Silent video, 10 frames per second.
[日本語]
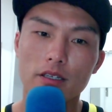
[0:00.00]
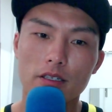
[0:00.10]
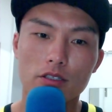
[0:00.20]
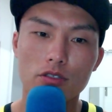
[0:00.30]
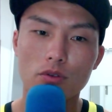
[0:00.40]

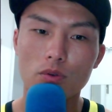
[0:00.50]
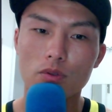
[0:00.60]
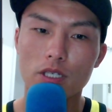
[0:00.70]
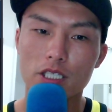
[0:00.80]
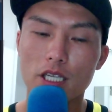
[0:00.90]
じゅうごふ
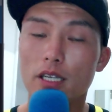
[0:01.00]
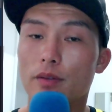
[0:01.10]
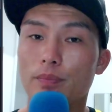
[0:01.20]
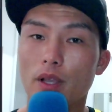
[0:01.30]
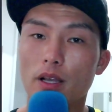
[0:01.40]
ん足
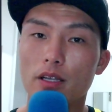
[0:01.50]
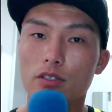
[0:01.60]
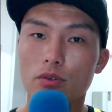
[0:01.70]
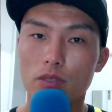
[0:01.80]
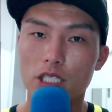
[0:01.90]
で、えー、
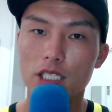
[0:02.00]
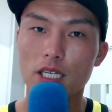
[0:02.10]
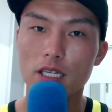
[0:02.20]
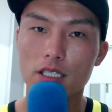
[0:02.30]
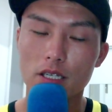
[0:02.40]
そのいちじ
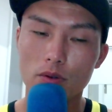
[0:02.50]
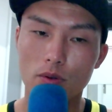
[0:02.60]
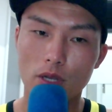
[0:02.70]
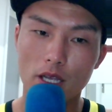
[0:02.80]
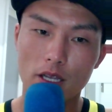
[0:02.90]
かん足で
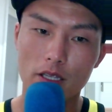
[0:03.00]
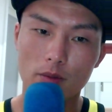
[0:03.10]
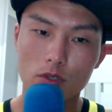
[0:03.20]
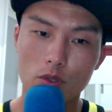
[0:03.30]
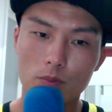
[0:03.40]
の、えー、
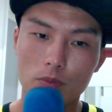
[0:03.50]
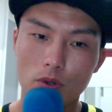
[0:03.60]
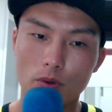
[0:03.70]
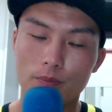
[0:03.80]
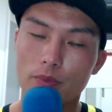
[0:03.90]
ダブルトップ
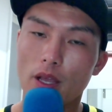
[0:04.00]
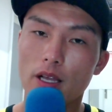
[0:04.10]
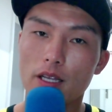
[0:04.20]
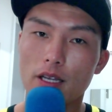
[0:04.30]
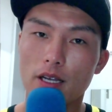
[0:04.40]
の、
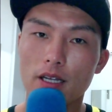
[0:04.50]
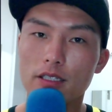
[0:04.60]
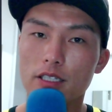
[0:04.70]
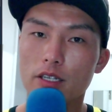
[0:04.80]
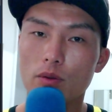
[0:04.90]
えー、
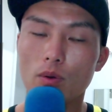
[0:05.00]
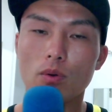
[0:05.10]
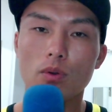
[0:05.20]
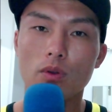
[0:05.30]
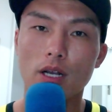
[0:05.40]
完成を
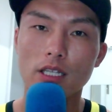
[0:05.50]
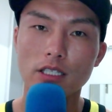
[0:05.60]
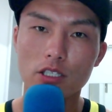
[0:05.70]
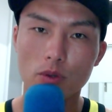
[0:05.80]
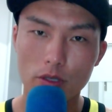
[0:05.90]
感
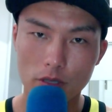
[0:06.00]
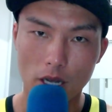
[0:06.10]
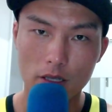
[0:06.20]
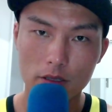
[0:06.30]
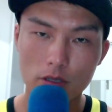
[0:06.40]
じ取れる
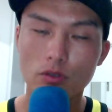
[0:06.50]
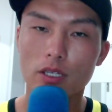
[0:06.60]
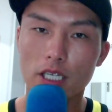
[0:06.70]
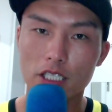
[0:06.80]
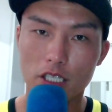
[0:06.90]
かっていうの
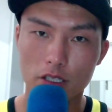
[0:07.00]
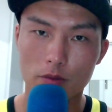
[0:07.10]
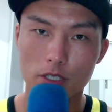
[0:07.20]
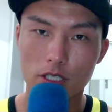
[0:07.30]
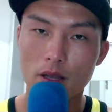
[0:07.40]
が大事になって
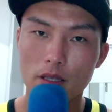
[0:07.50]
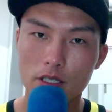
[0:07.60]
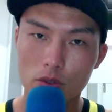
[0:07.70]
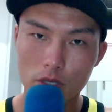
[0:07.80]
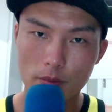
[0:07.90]
きます。で、
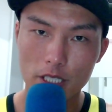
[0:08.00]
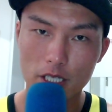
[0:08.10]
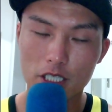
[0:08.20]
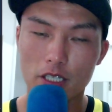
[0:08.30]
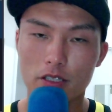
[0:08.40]
そのために大
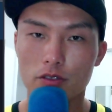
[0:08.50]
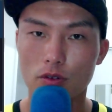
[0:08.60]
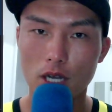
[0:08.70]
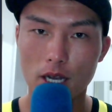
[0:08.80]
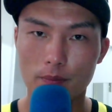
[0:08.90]
事になってくる
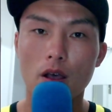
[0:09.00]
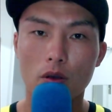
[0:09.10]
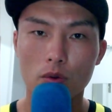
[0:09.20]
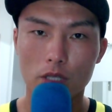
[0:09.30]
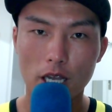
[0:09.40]
のが、
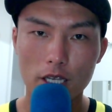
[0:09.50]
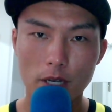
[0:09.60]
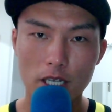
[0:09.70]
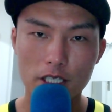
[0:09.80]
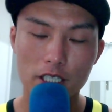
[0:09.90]
この
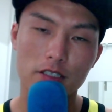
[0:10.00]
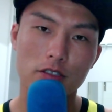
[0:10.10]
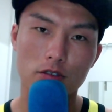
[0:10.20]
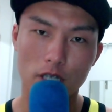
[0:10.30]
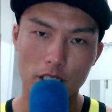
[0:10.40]
ダイバージェンス
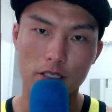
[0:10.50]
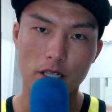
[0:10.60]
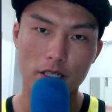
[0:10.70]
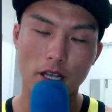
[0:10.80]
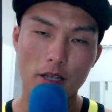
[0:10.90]
具合です
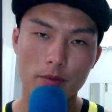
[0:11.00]
ね。ダイ